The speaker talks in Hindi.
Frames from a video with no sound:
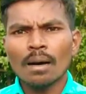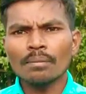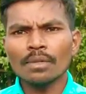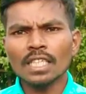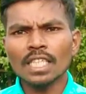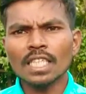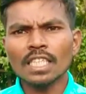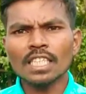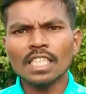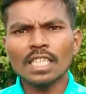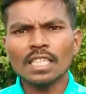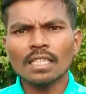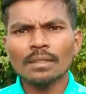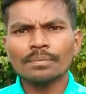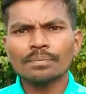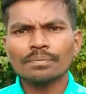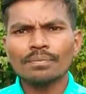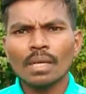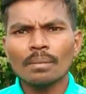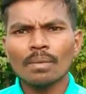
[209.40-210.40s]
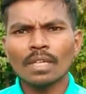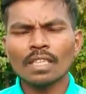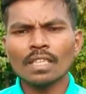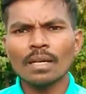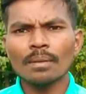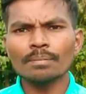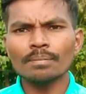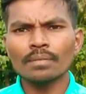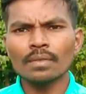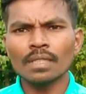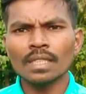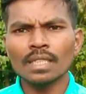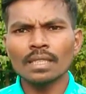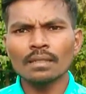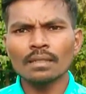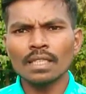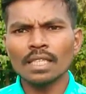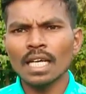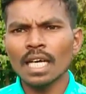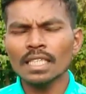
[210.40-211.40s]
हमरे के जे मतलब
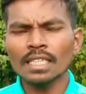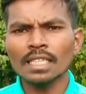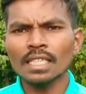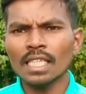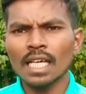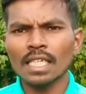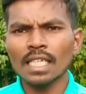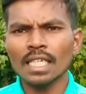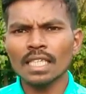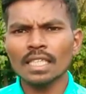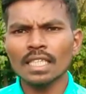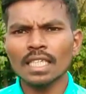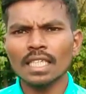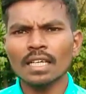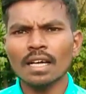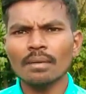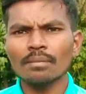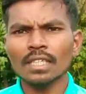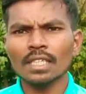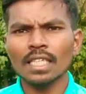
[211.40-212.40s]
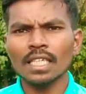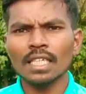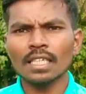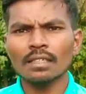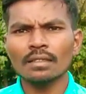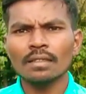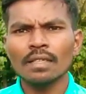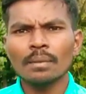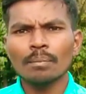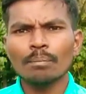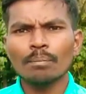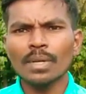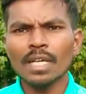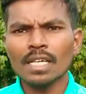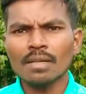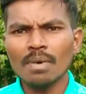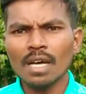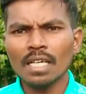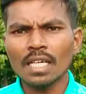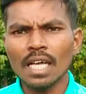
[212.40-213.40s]
कालिसिया के जे हमरे के
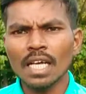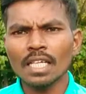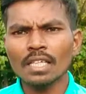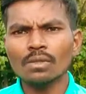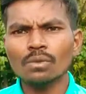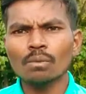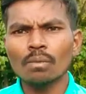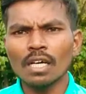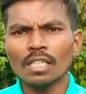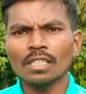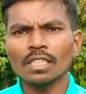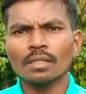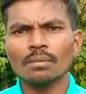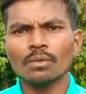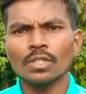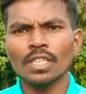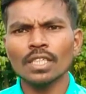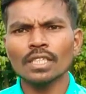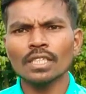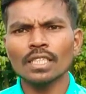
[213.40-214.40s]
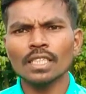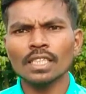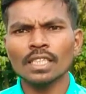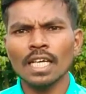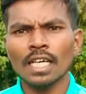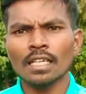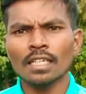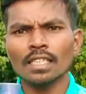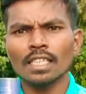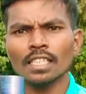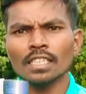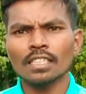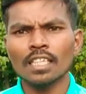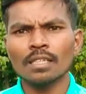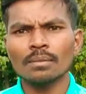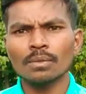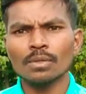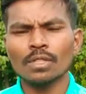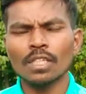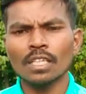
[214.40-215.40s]
मेन मन है उमान से मैं इकर
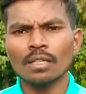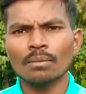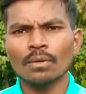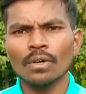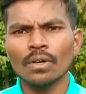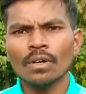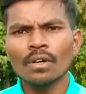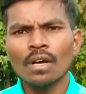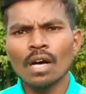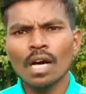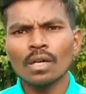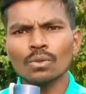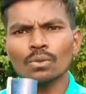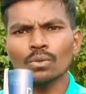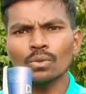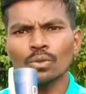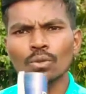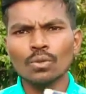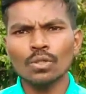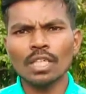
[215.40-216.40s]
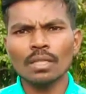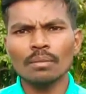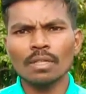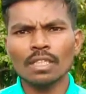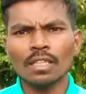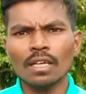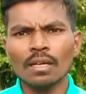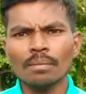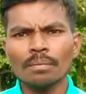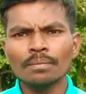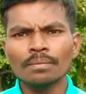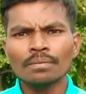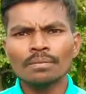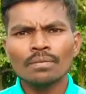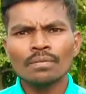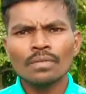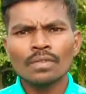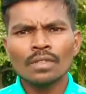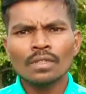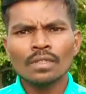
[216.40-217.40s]
इंटरव्यू लेबो और उठू के मतलब
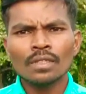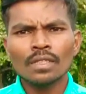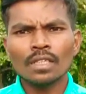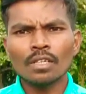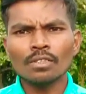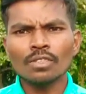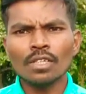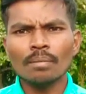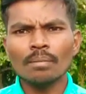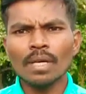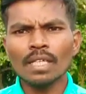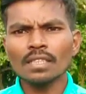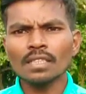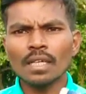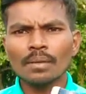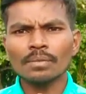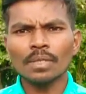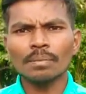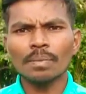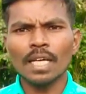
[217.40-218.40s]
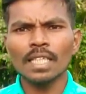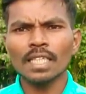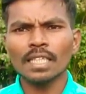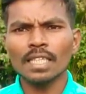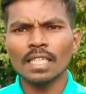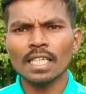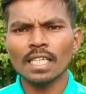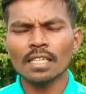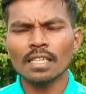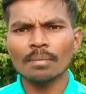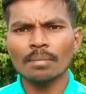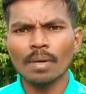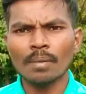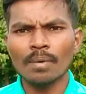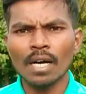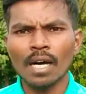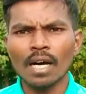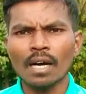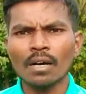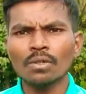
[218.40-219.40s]
रव सब मन सबसे पहले देखे के लिए
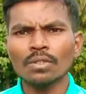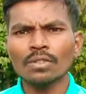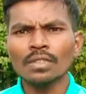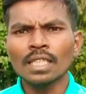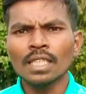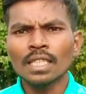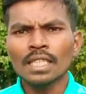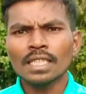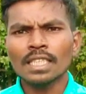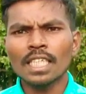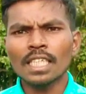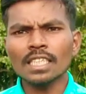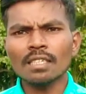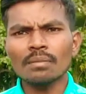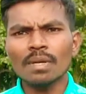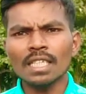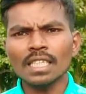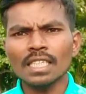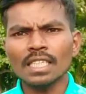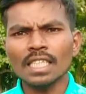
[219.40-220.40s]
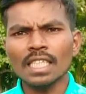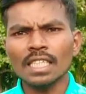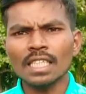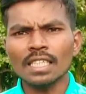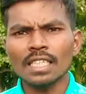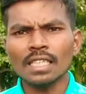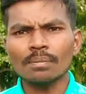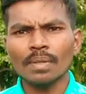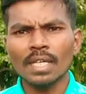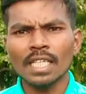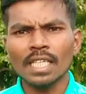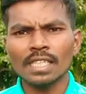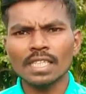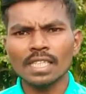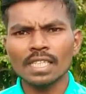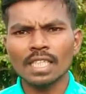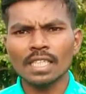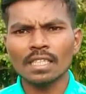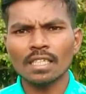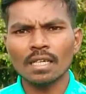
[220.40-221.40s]
पाबा और जे जे मन चैनल के
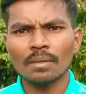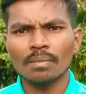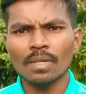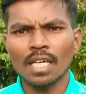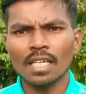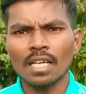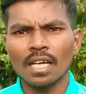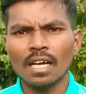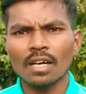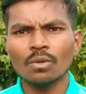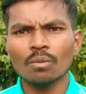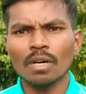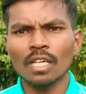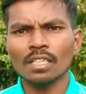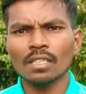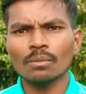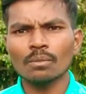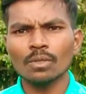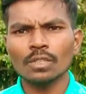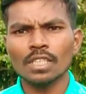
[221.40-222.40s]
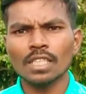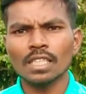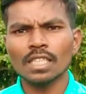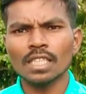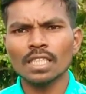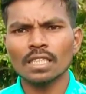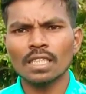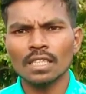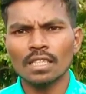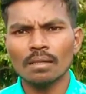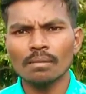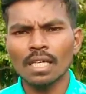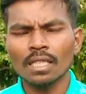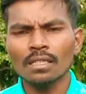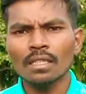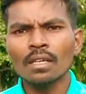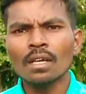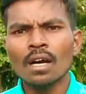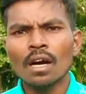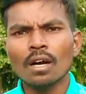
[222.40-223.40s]
पहले से सब्सक्राइब कर रहा उमन के दिखे से
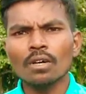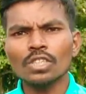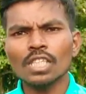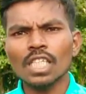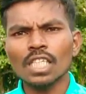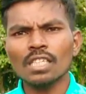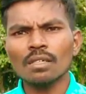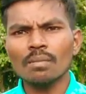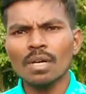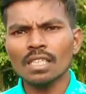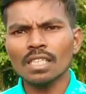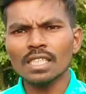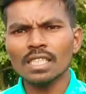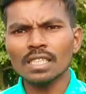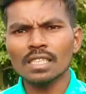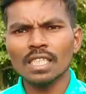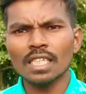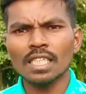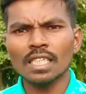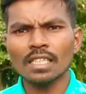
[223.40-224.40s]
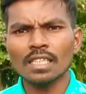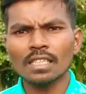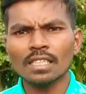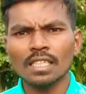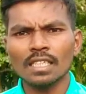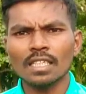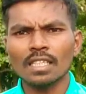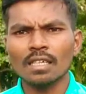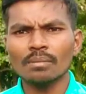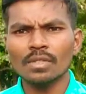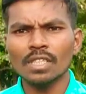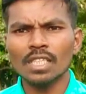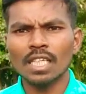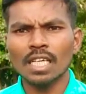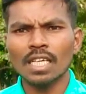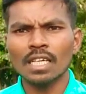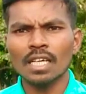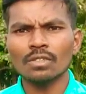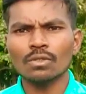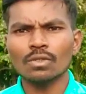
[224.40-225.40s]
धन्यवाद और जे जे मन चैनल के सब्सक्राइब
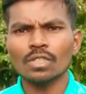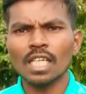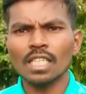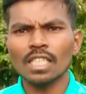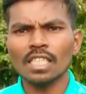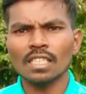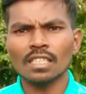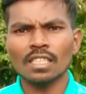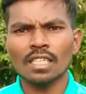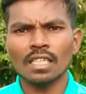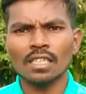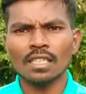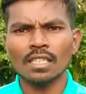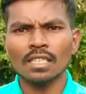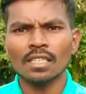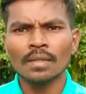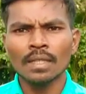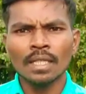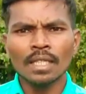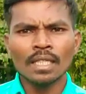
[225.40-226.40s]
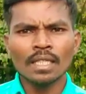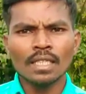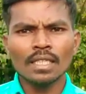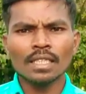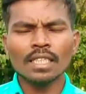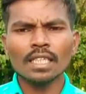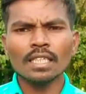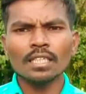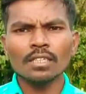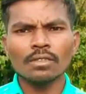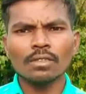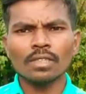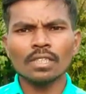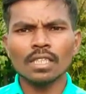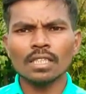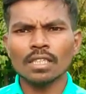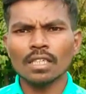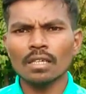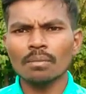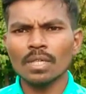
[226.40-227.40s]
नहीं कर रहा तो जल्दी से जल्दी ई चैनल
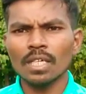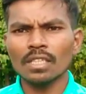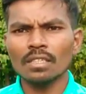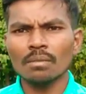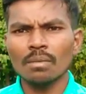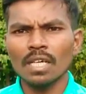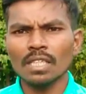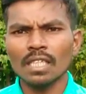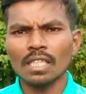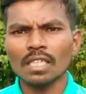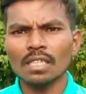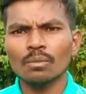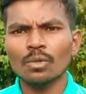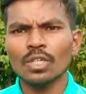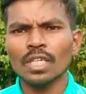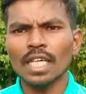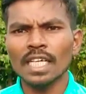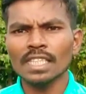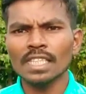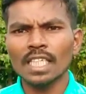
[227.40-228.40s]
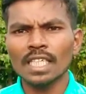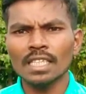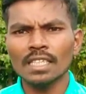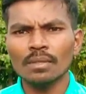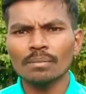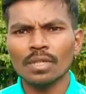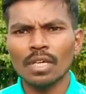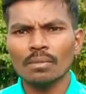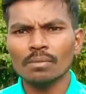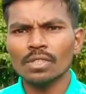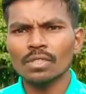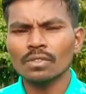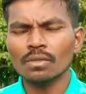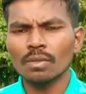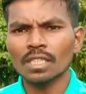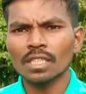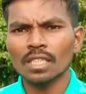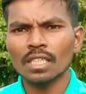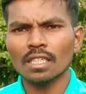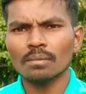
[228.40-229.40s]
के सब्सक्राइब कर देवा ताकि मैं ऐसा ही प्रभु
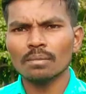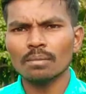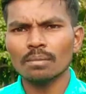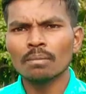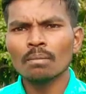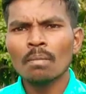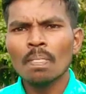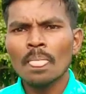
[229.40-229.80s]
इस मसीह के